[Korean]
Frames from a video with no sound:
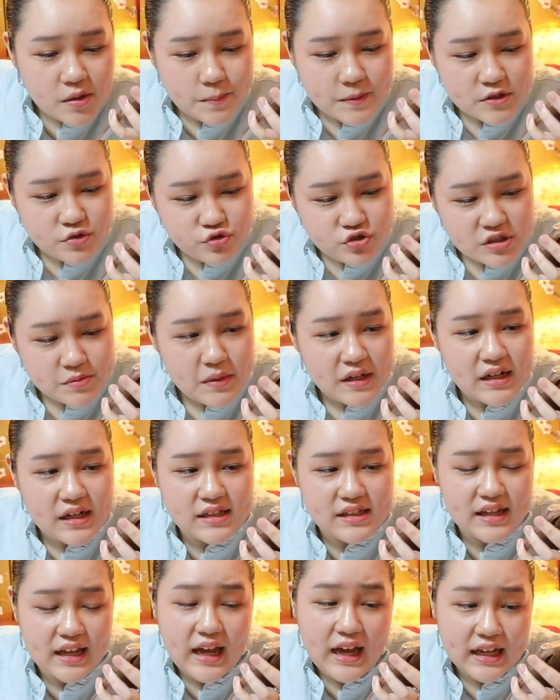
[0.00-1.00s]
옆에 두지
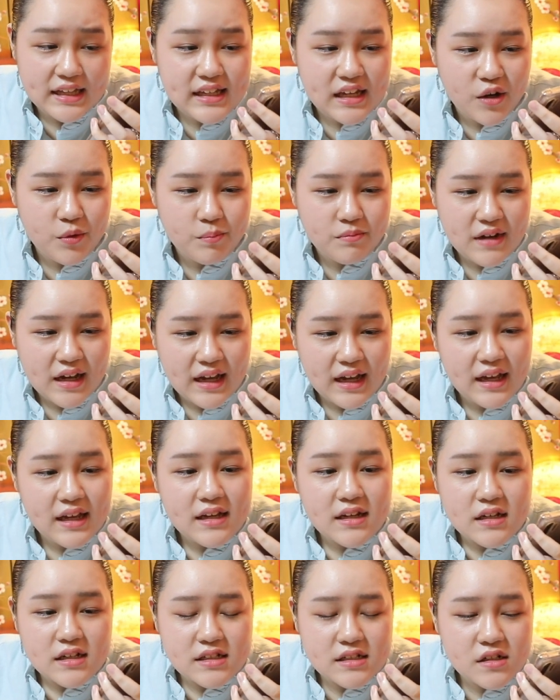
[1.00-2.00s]
말라는 게 아니야 엄마.
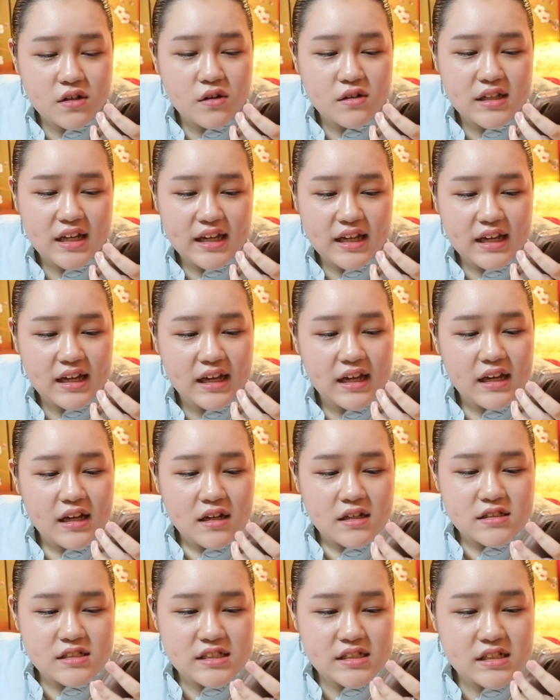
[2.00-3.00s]
그러나
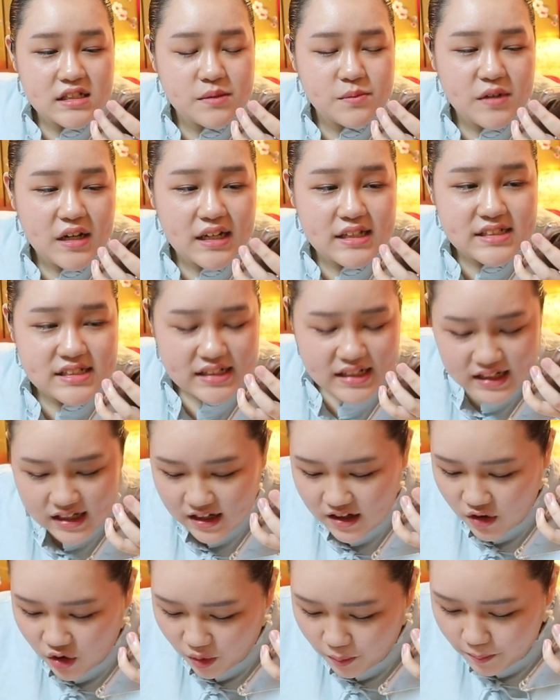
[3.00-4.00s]

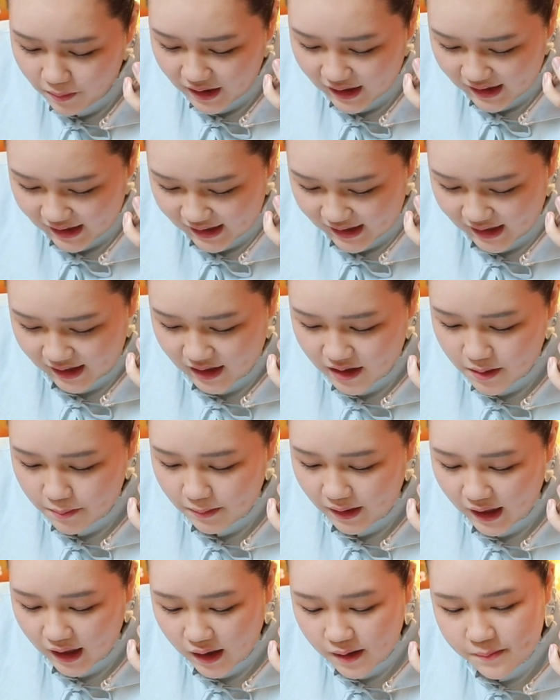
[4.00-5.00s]
지금까지 엄마가
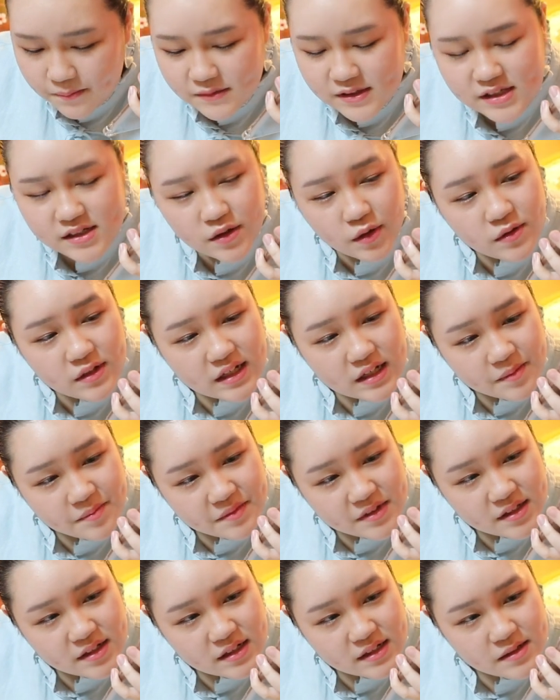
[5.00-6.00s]
마음을 열기
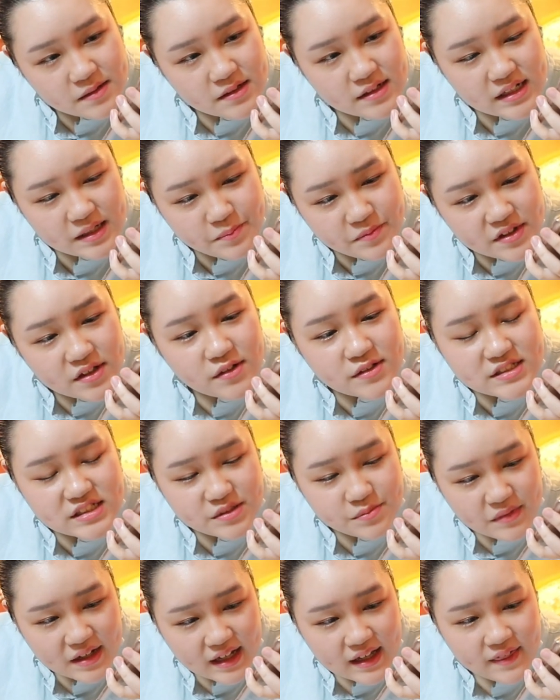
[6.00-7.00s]
힘들
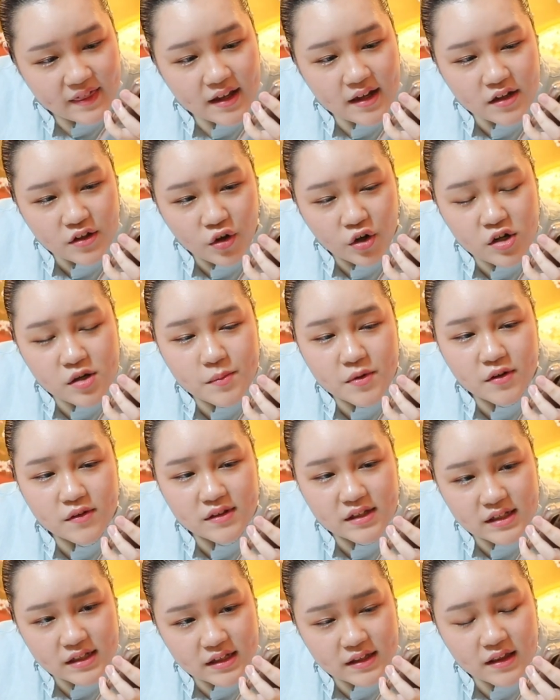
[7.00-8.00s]
힘들었지만
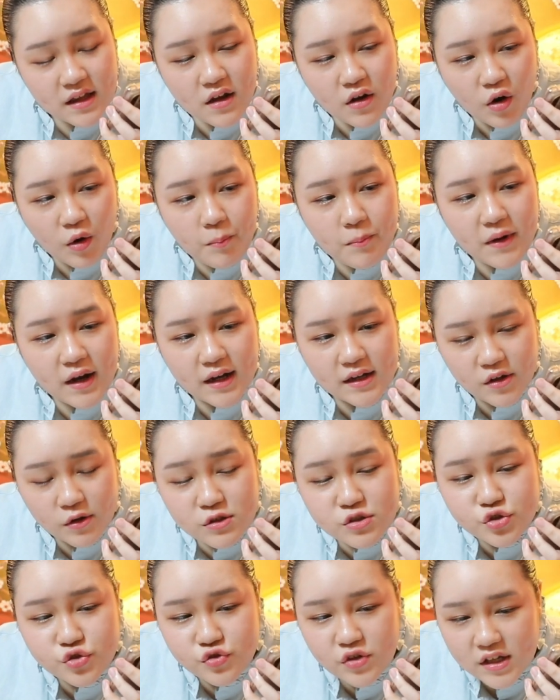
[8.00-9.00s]
열면은 엄마가
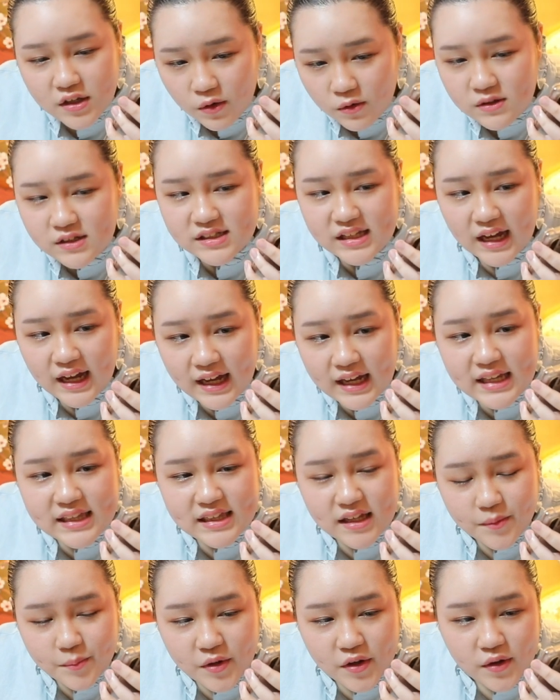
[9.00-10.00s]
열 중에 열을 다
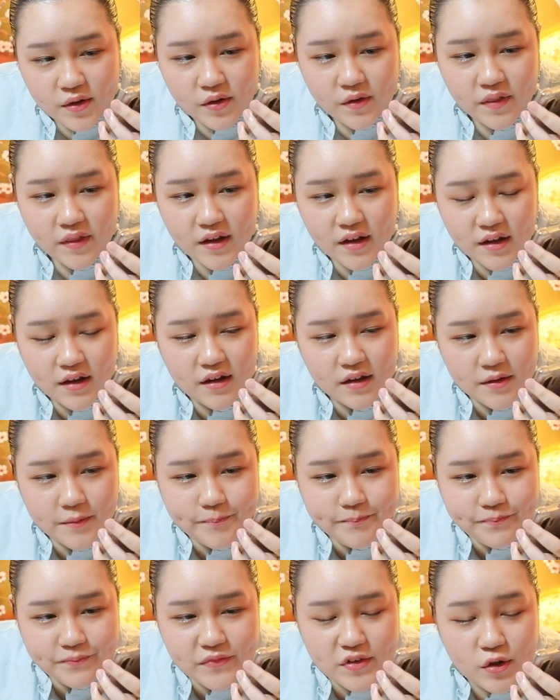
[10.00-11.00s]
했다면
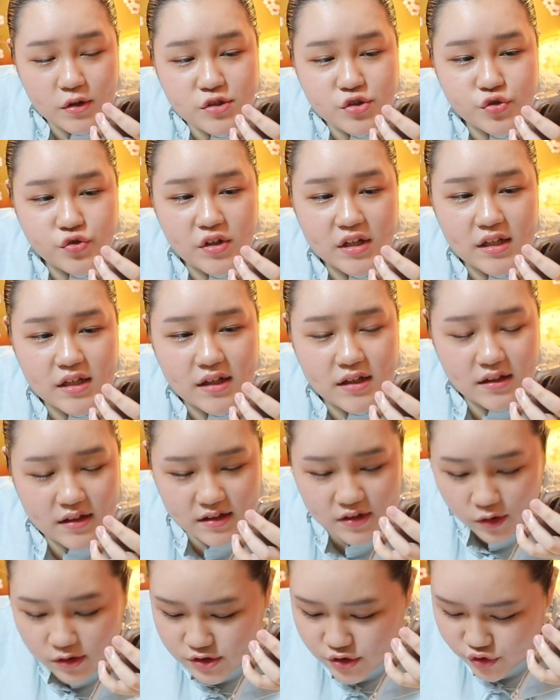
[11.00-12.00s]
열 중에
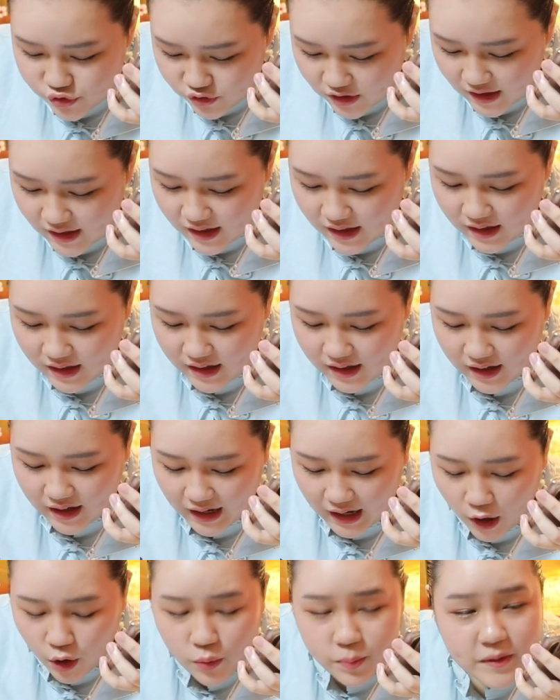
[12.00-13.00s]
열 중에
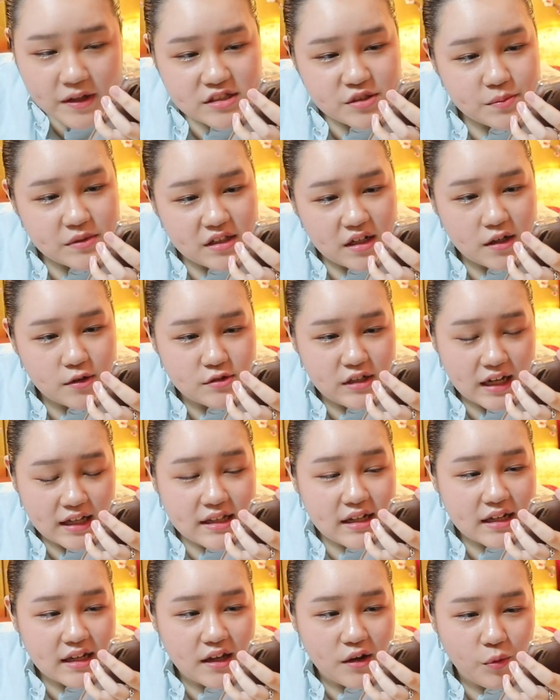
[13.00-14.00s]
아홉 가지만 하라고도
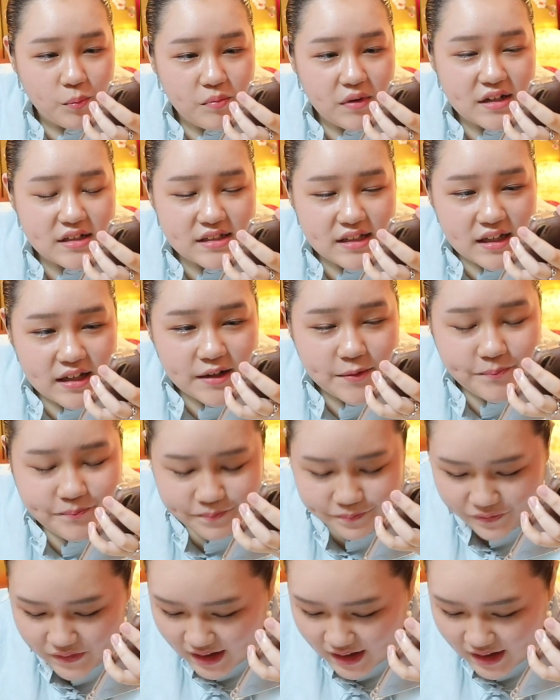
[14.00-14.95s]
안 할게요. 엄마 그냥